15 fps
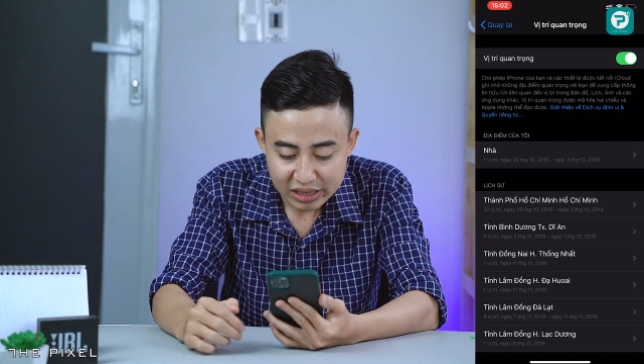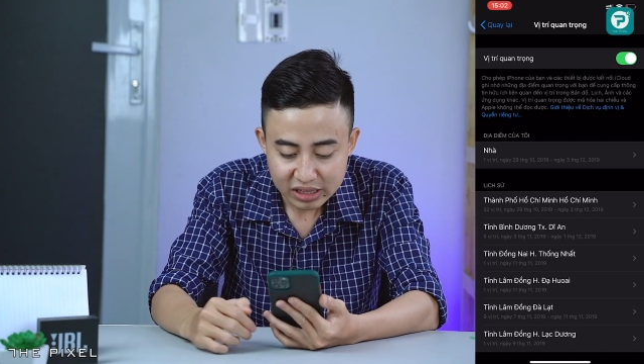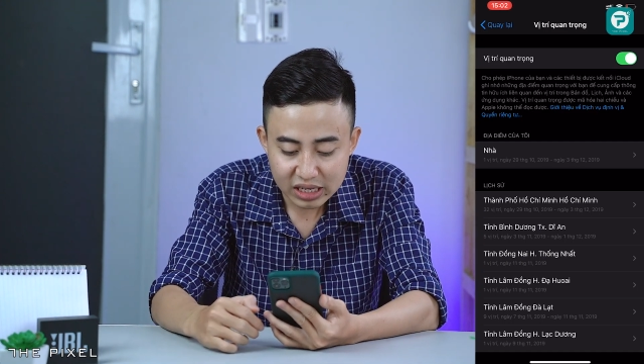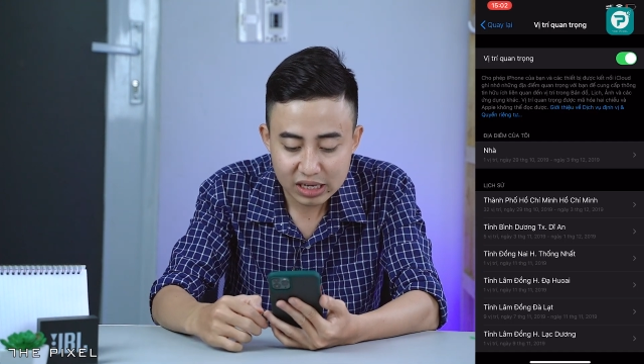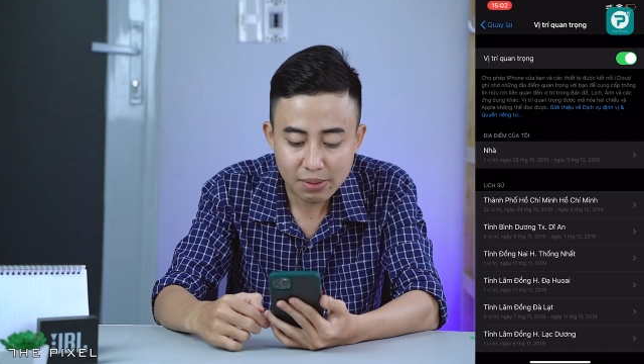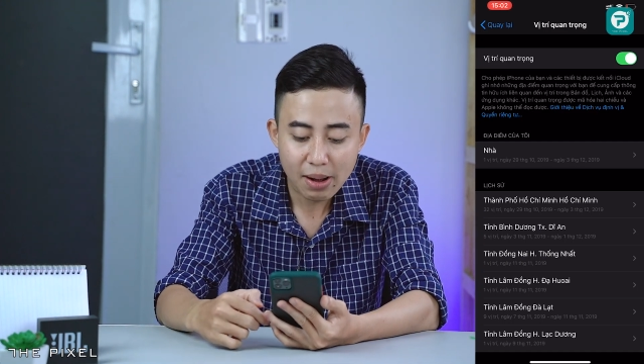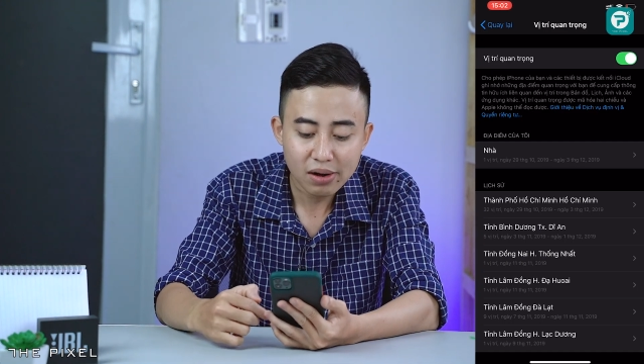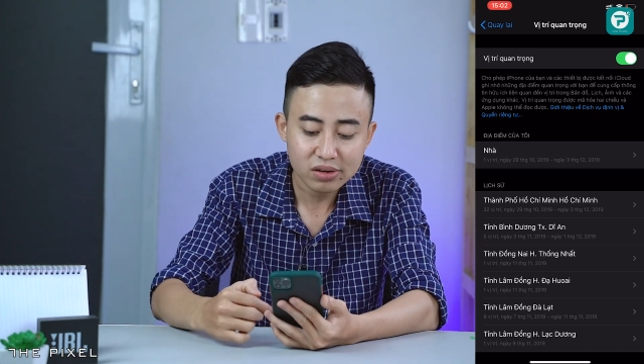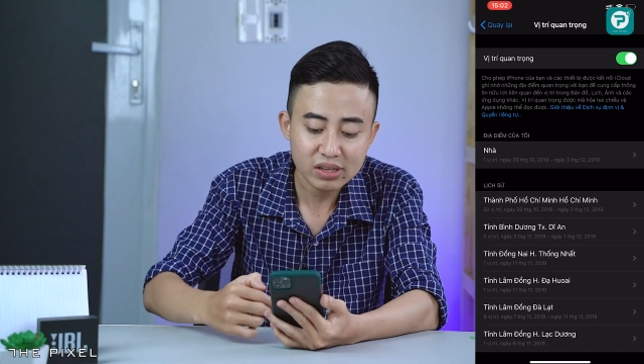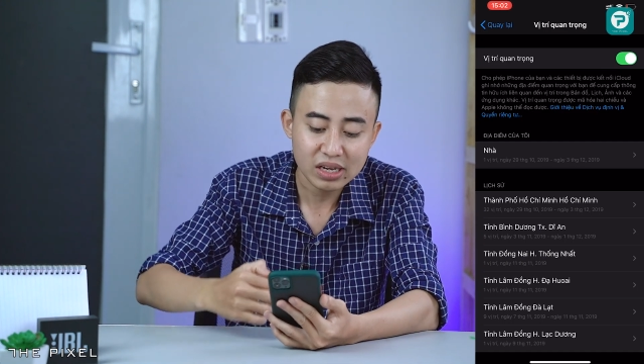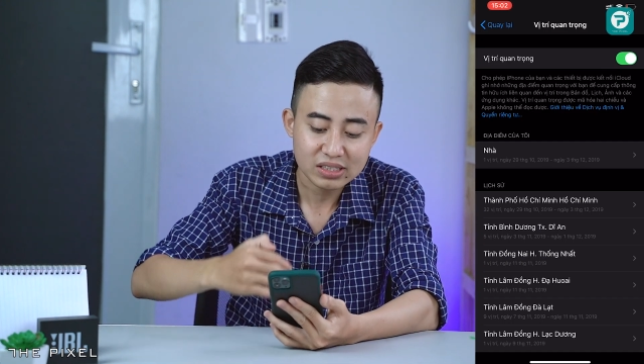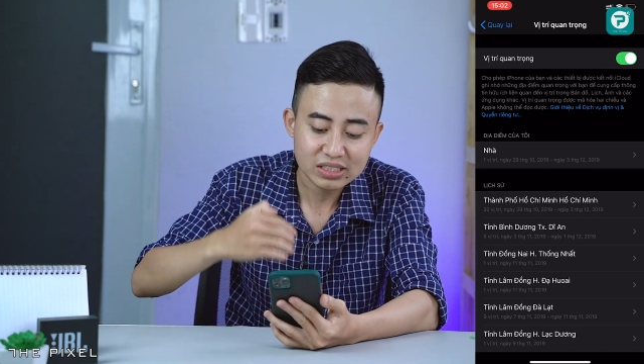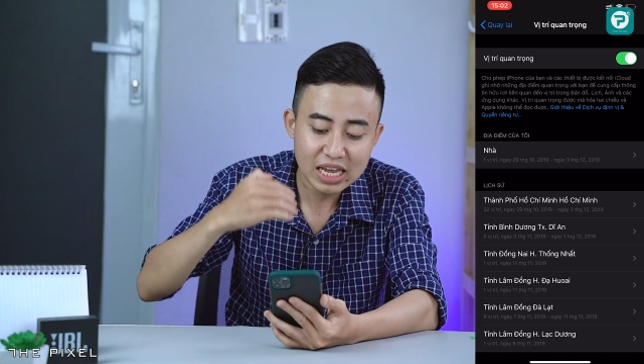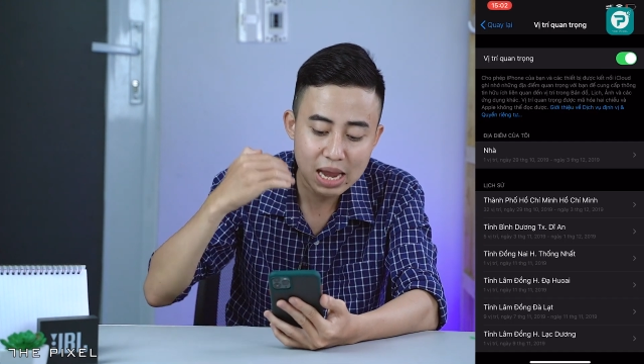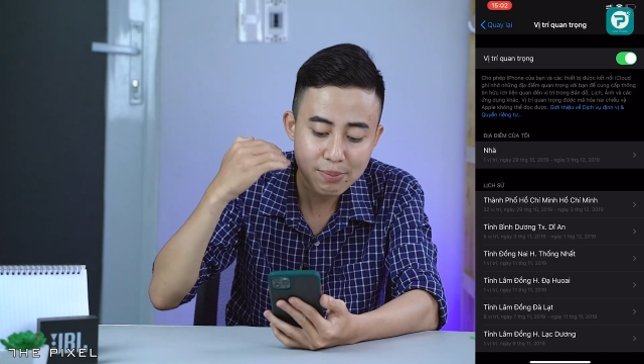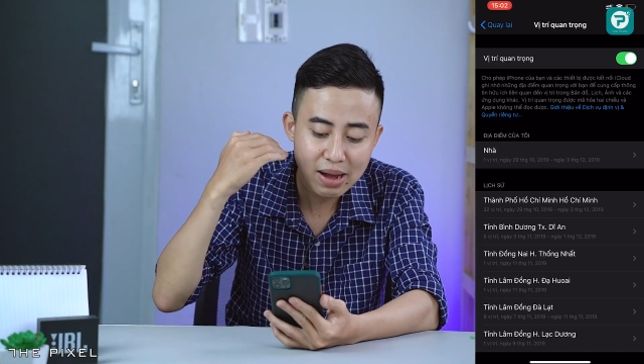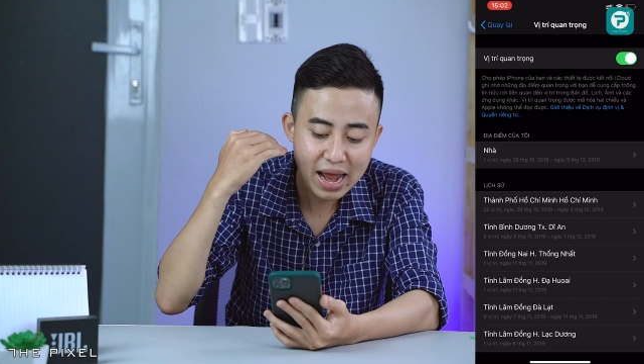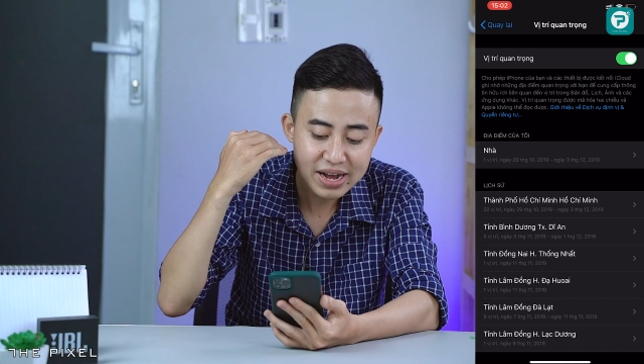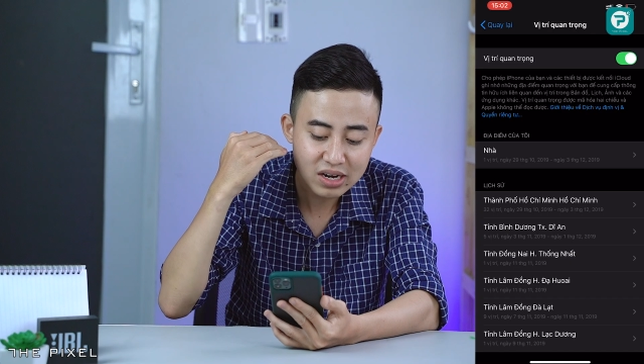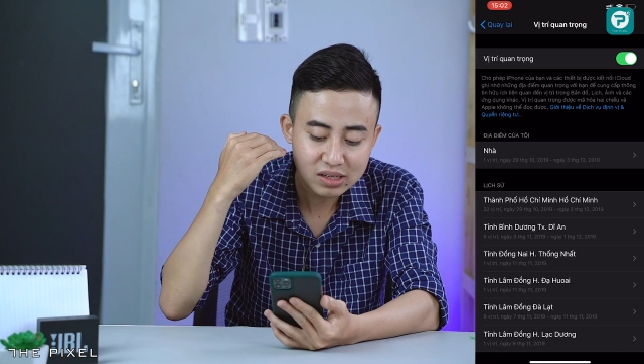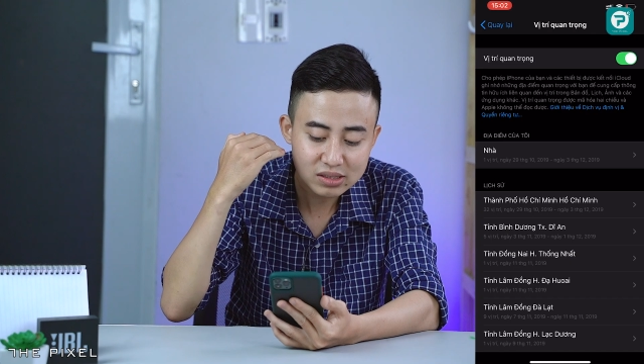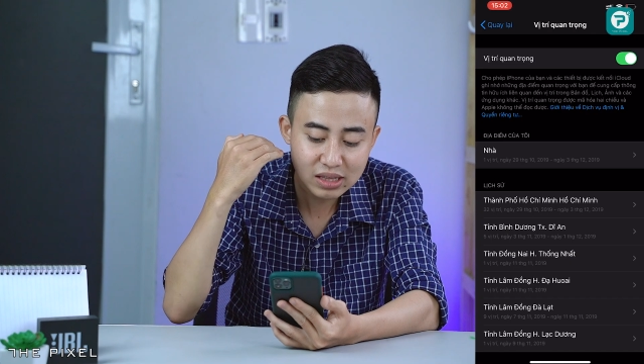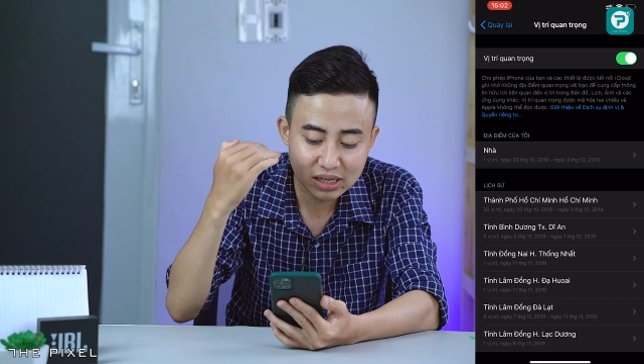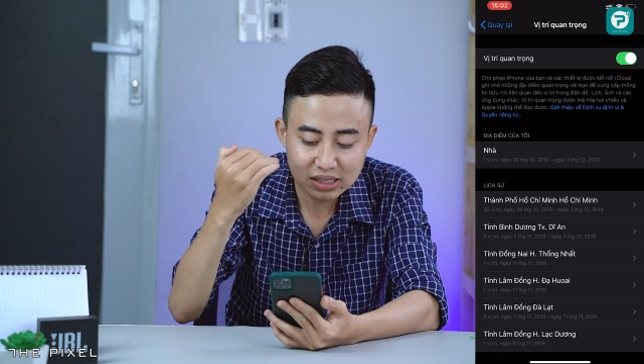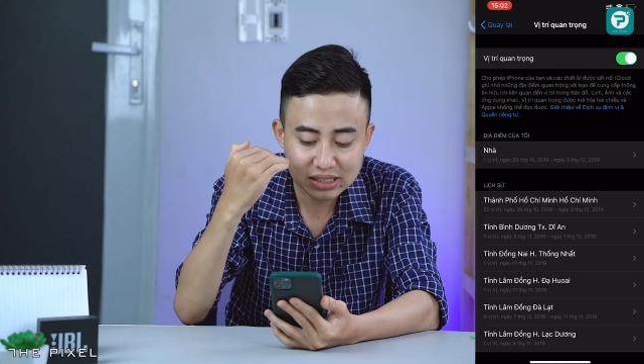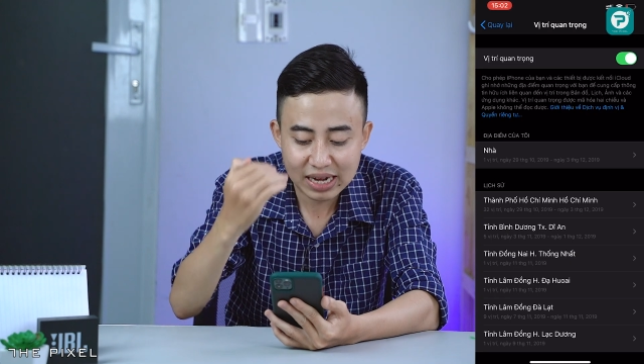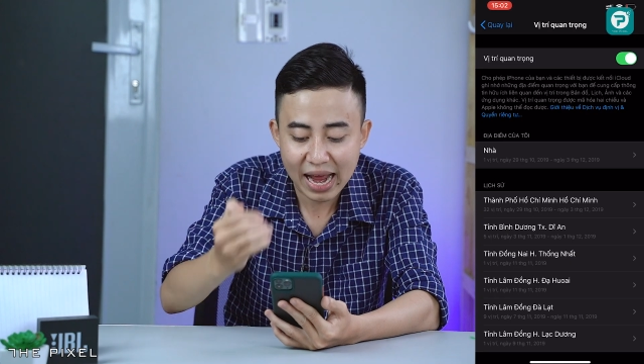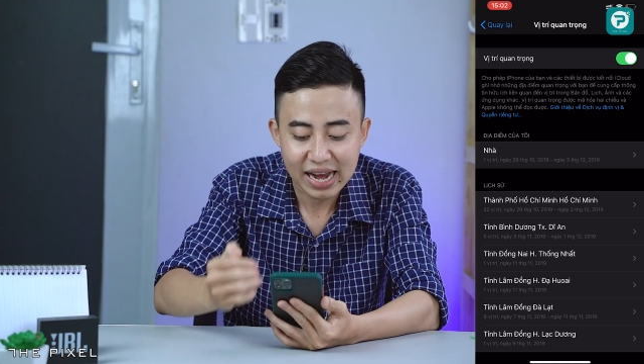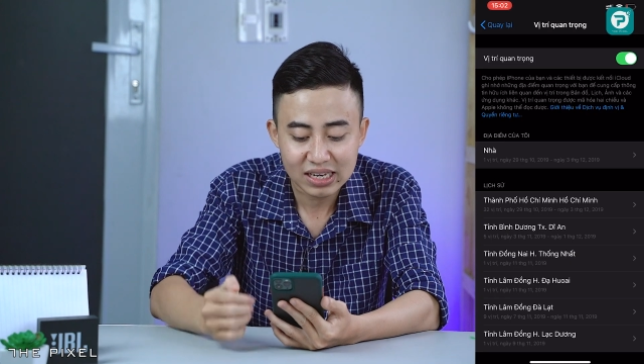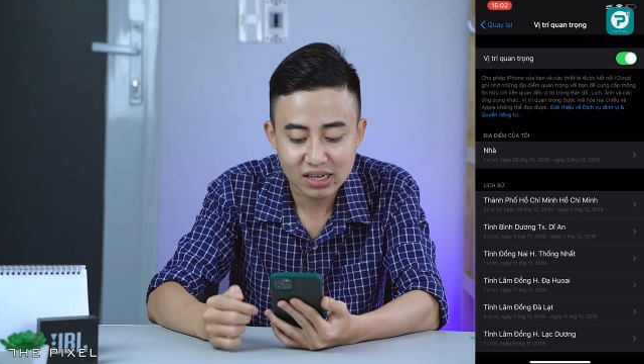thì các bạn có thể xem lại được tất
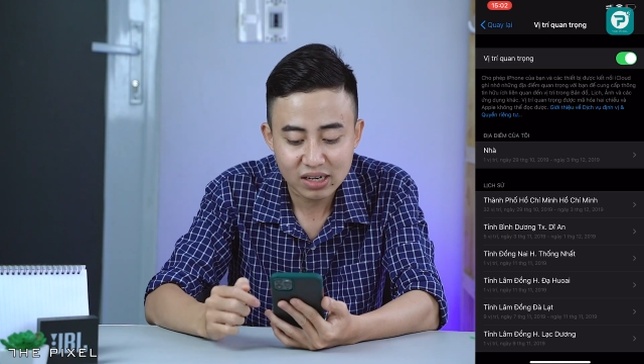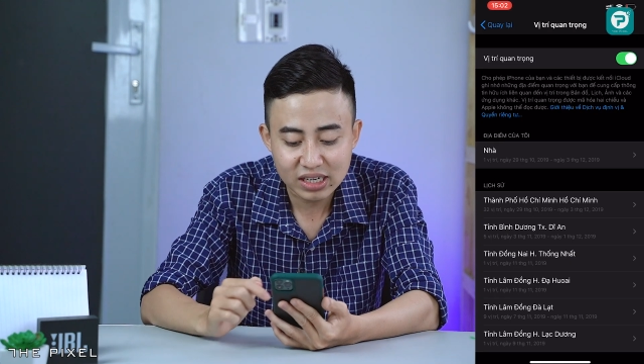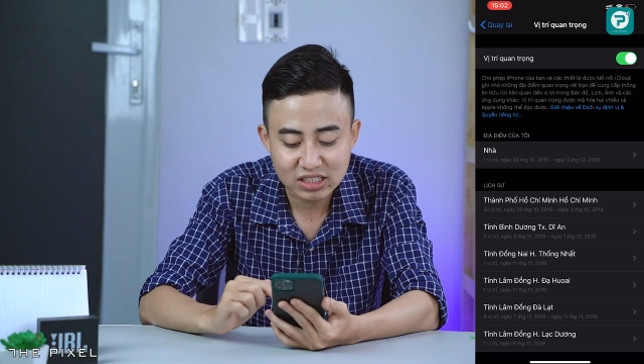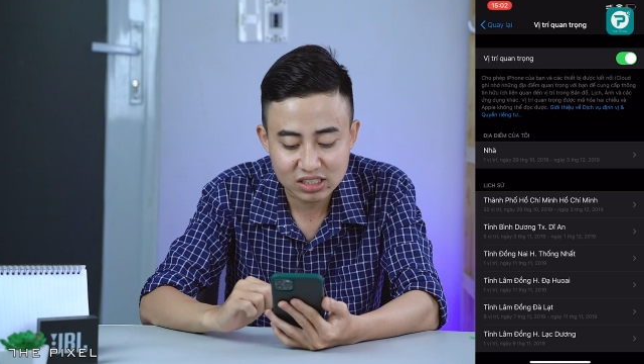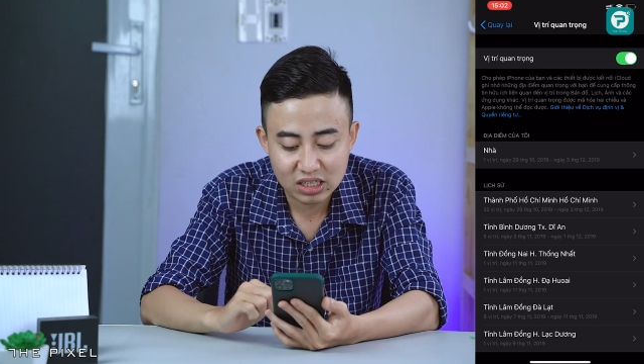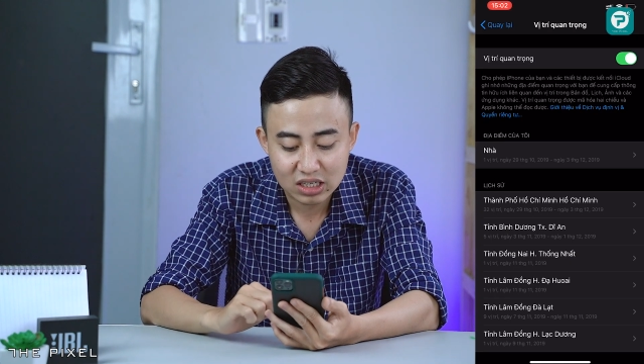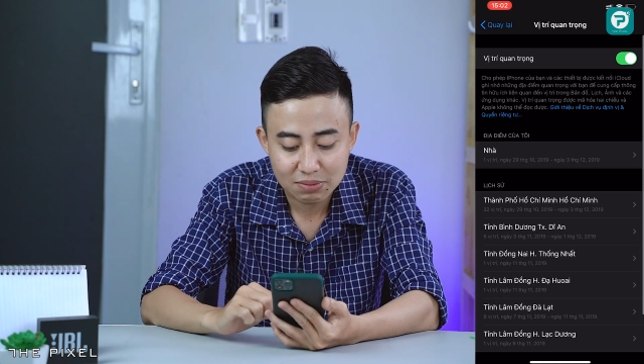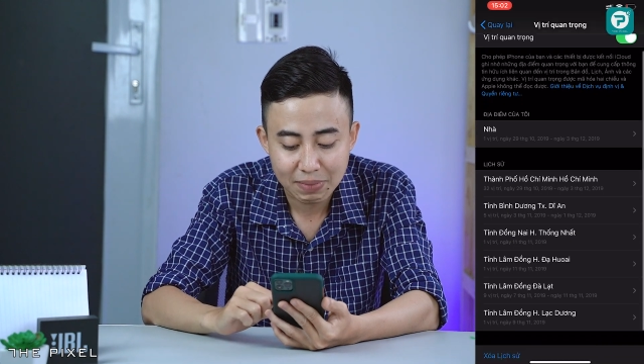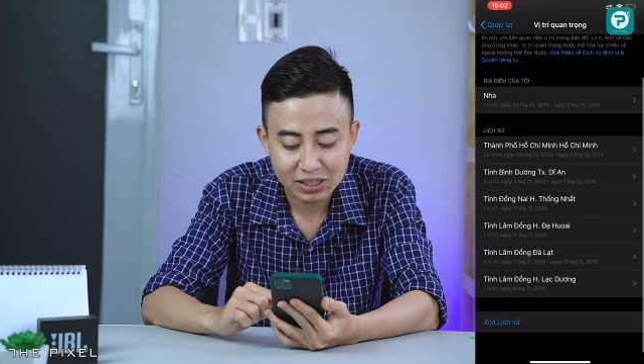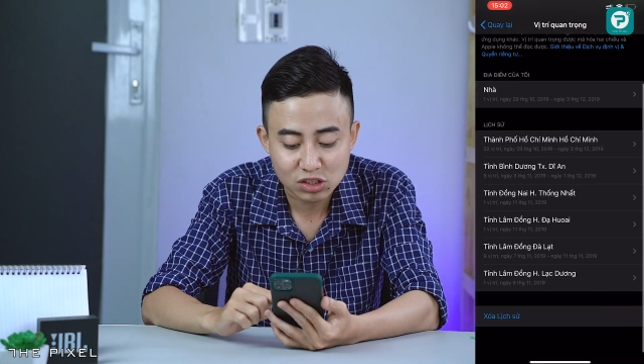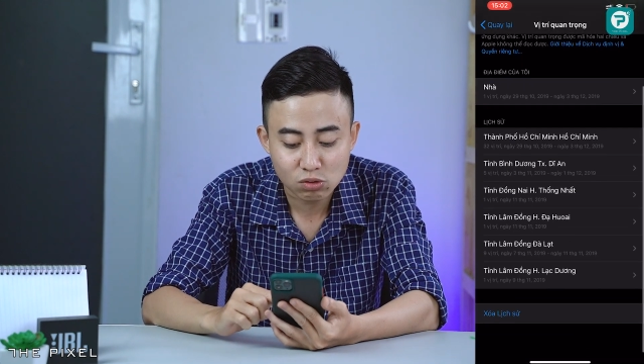cả những lịch sử mà